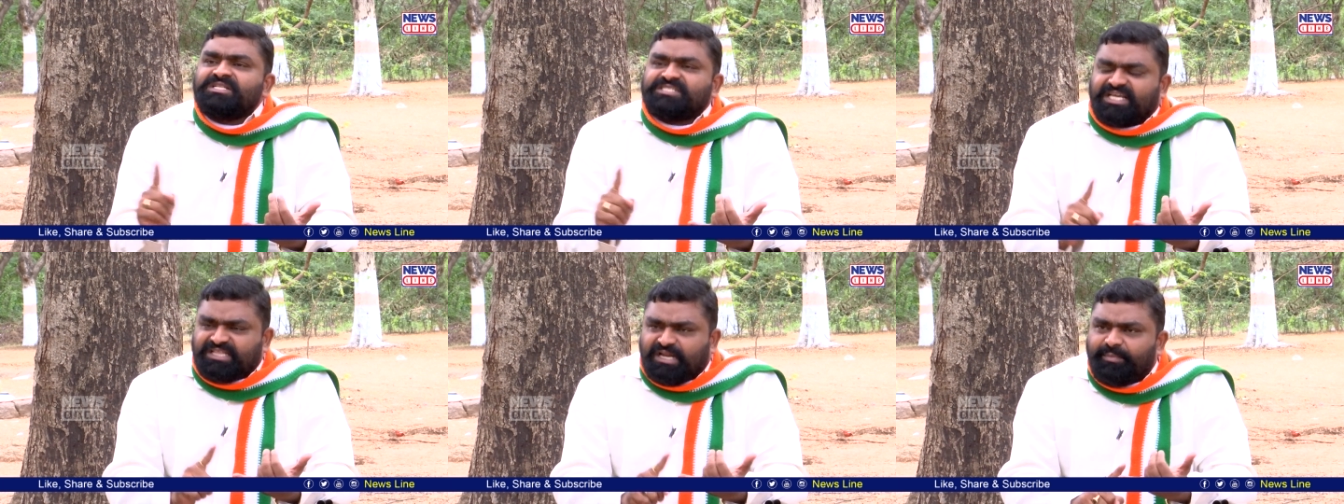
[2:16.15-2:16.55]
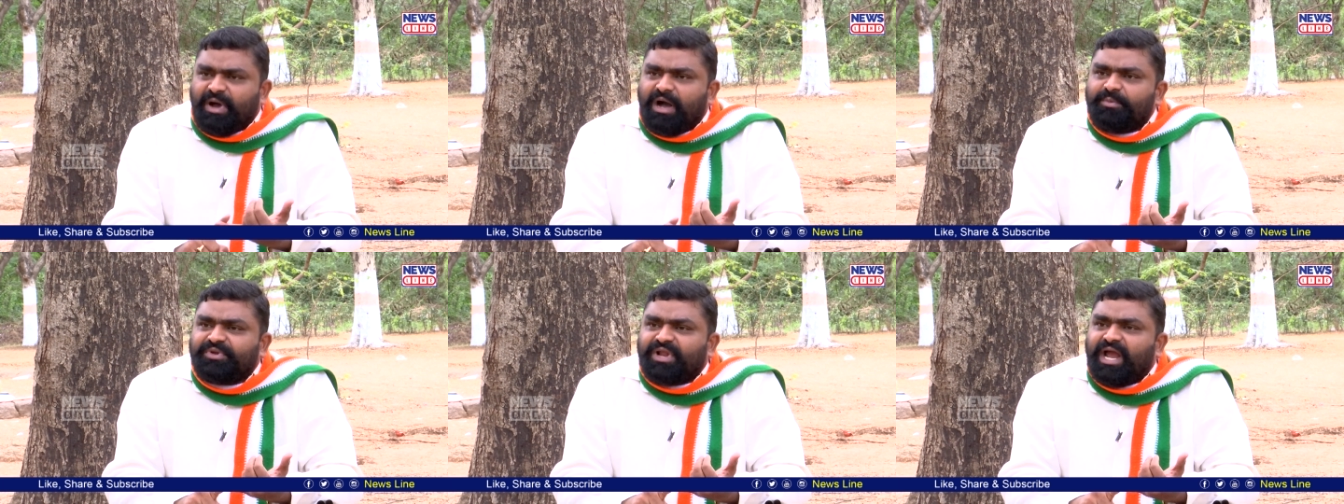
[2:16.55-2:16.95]

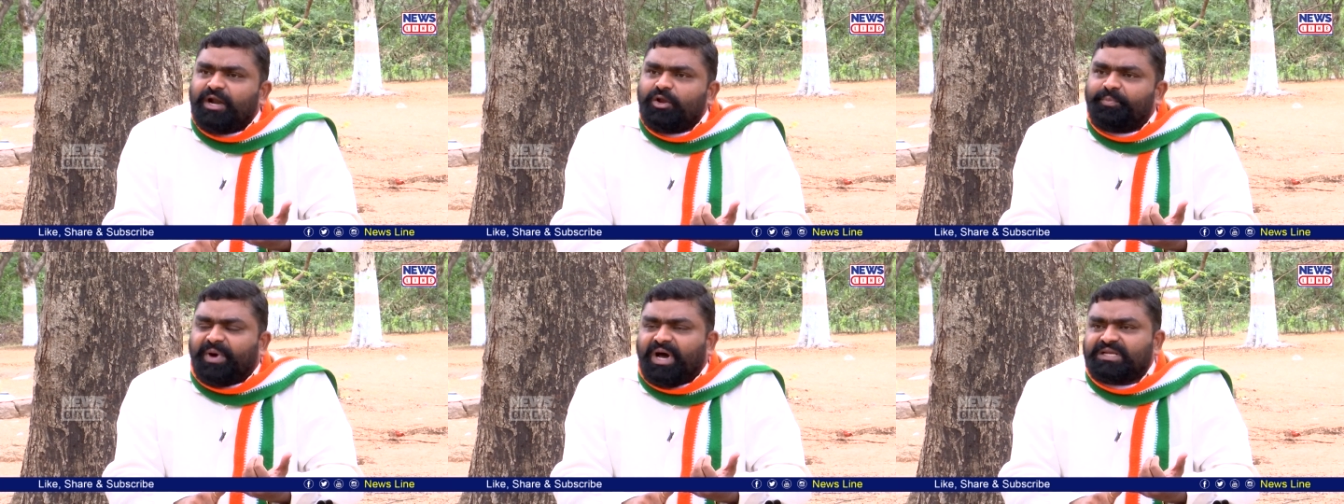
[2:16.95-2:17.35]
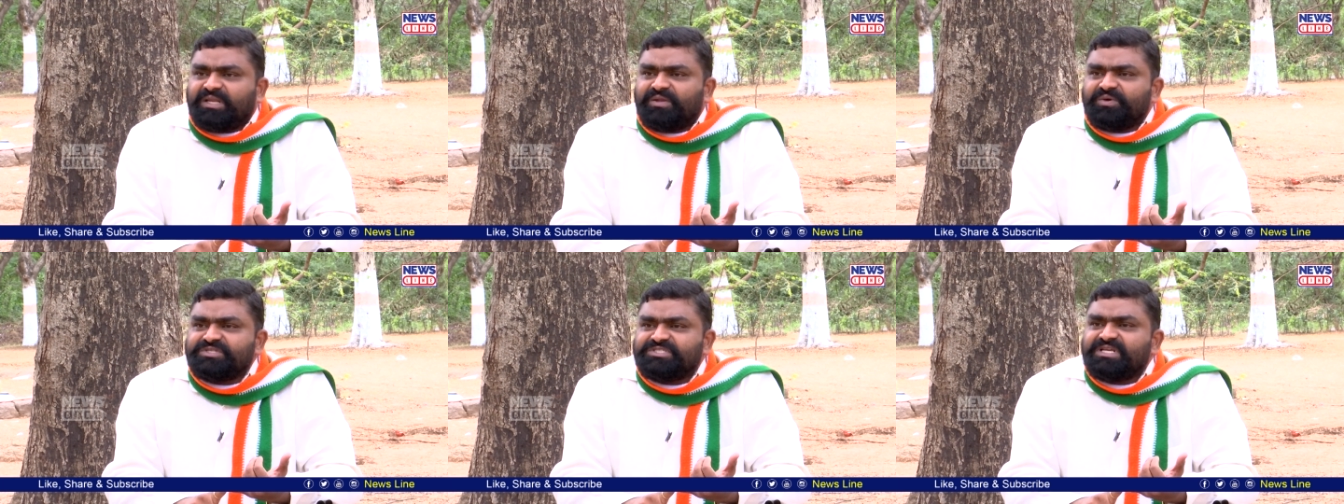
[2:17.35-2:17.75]
చంద్రబాబు నాయుడు
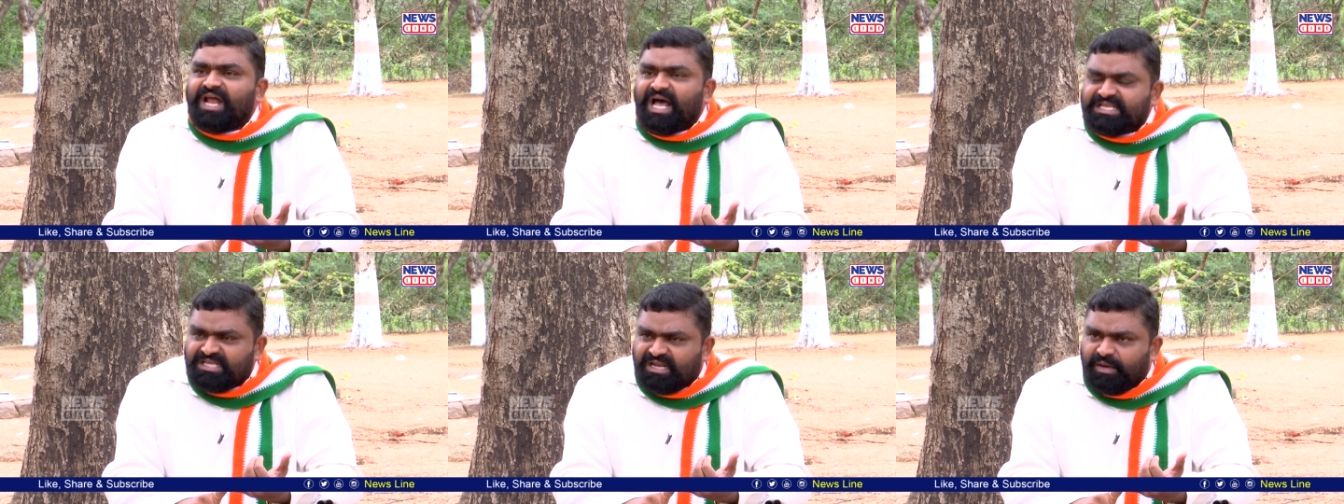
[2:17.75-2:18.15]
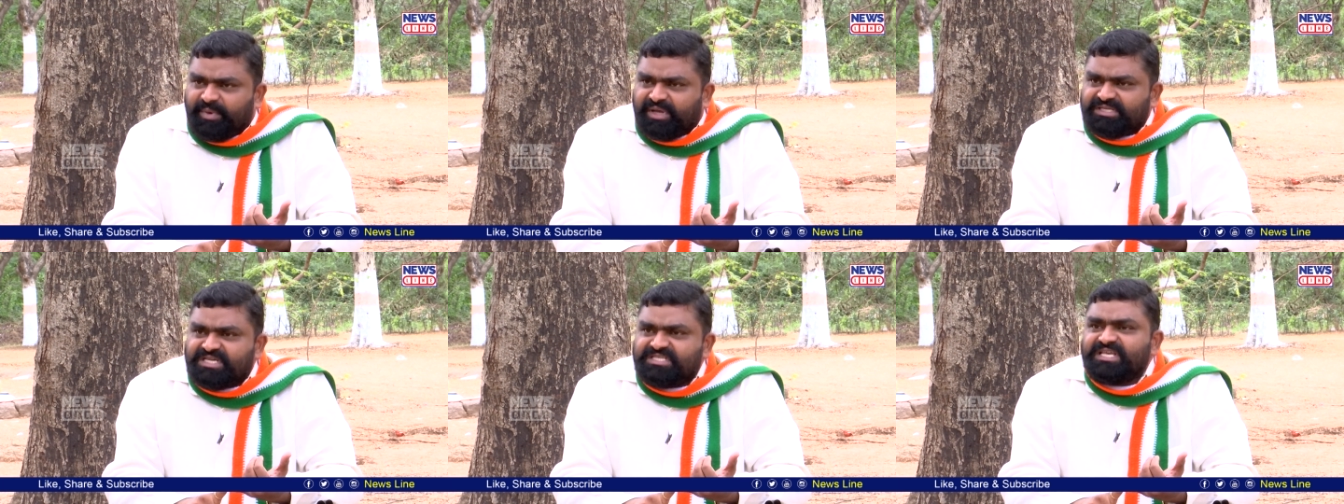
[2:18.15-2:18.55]
పార్టీలోంచి
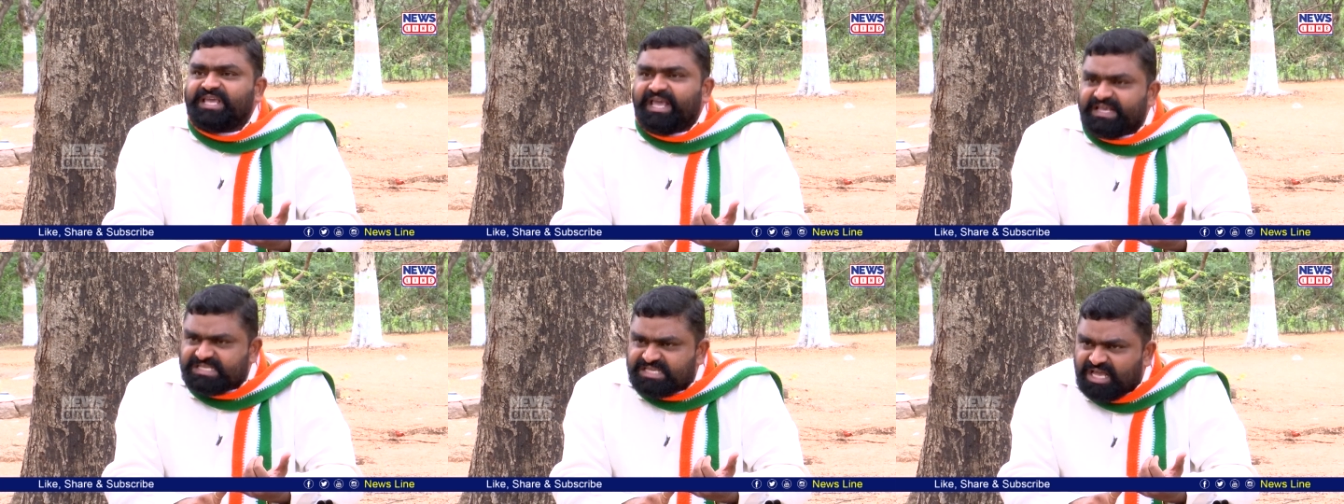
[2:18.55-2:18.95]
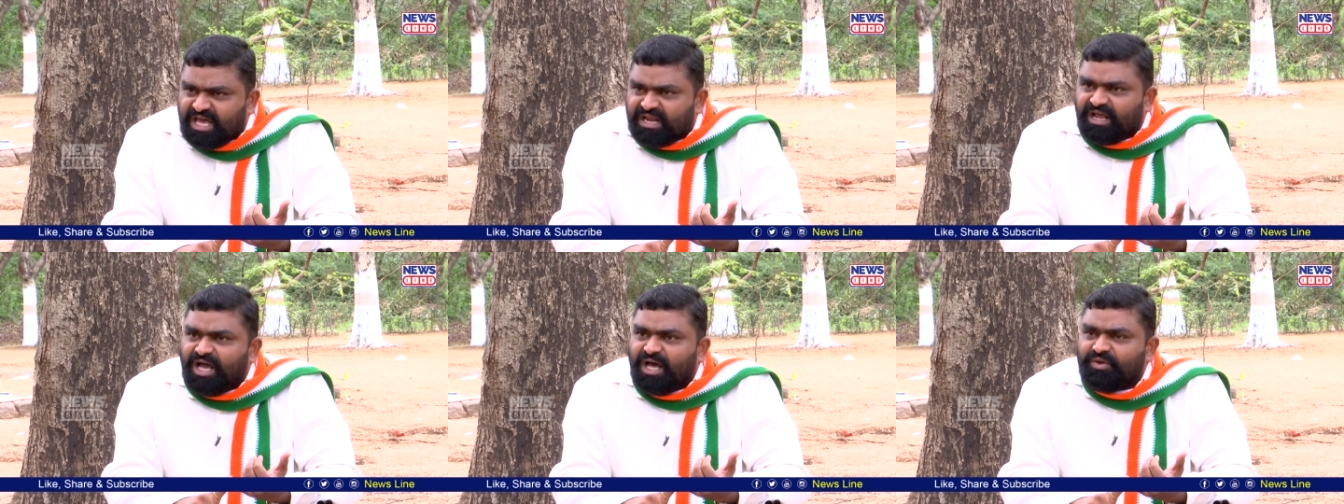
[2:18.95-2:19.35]
రాజీనామా చేసి
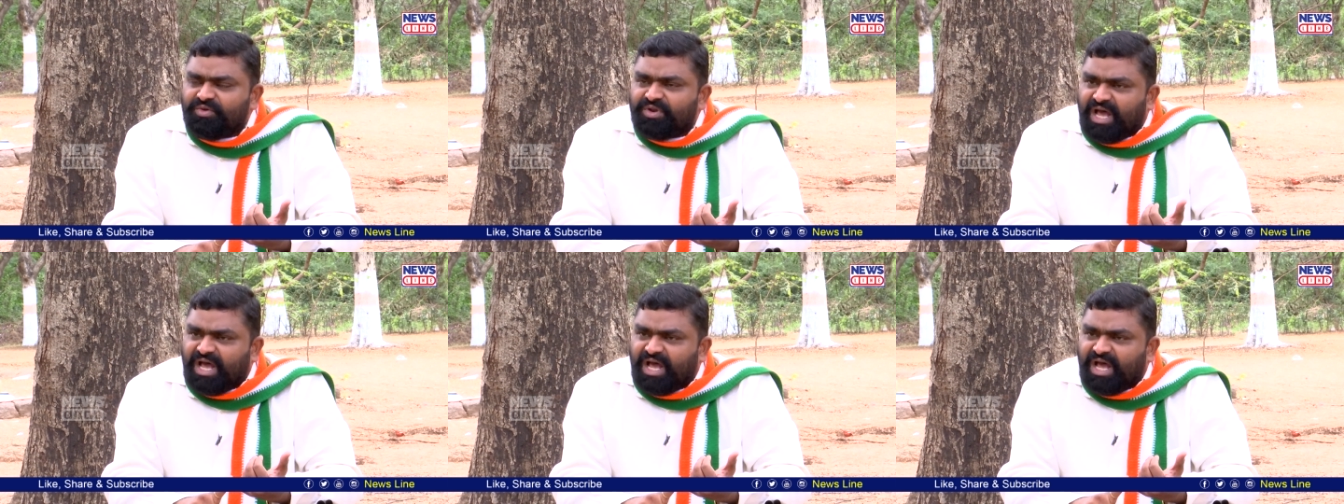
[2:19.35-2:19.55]
కేసీఆర్ గారు